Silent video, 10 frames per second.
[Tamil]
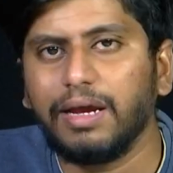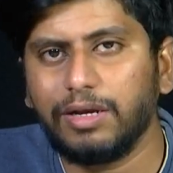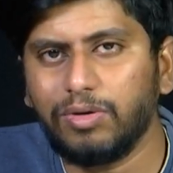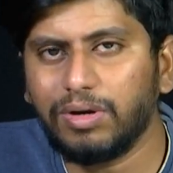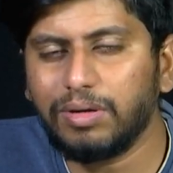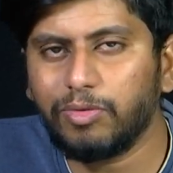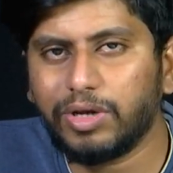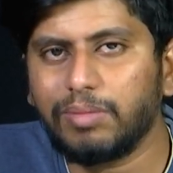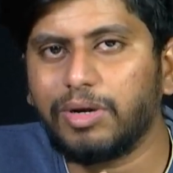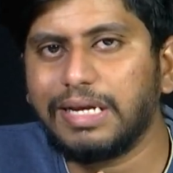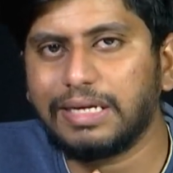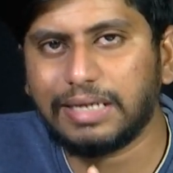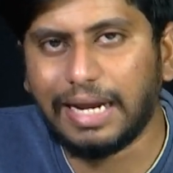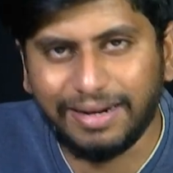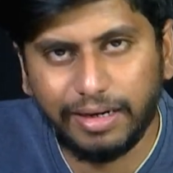இன்னொன்று முக்கியமாக நீங்கள்
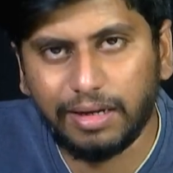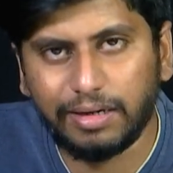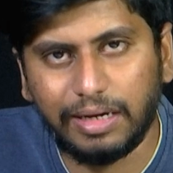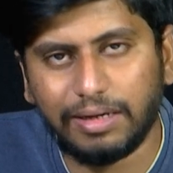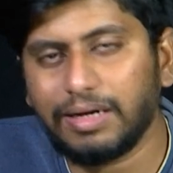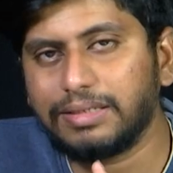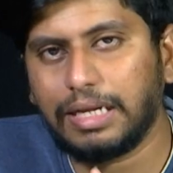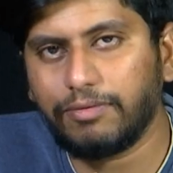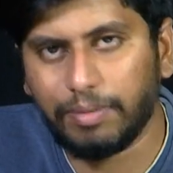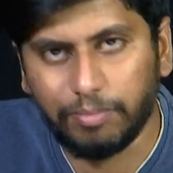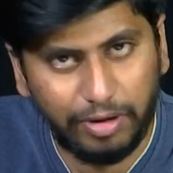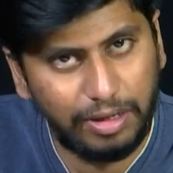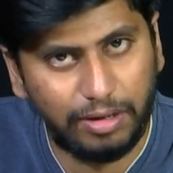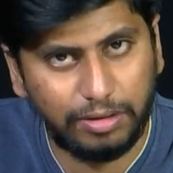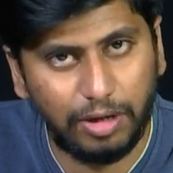சேலரிடாக இருக்கீங்களா செல்ஃப்
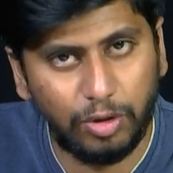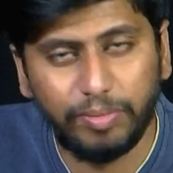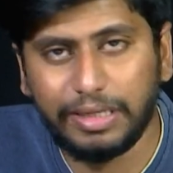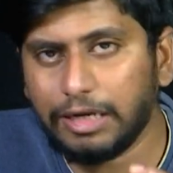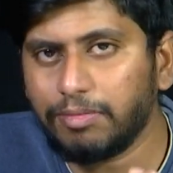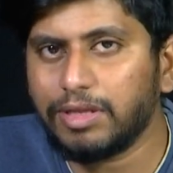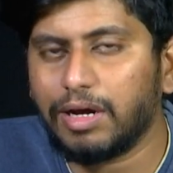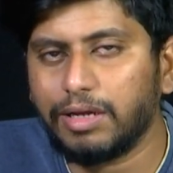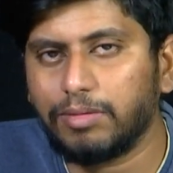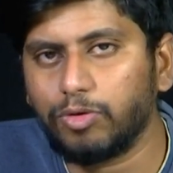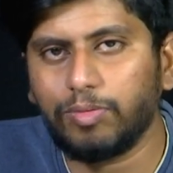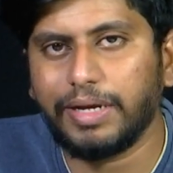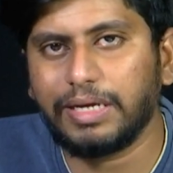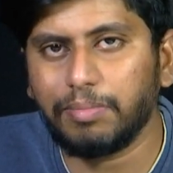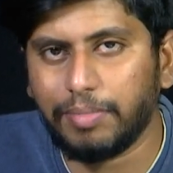எம்ப்ளாயாக இருந்தாலும் இருபதாயிரம்
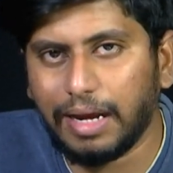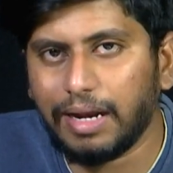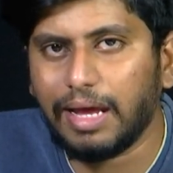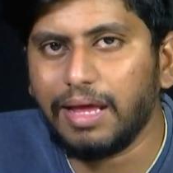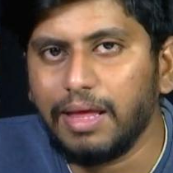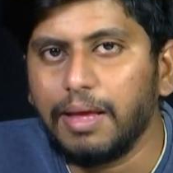ரூபாய்க்கு மேலே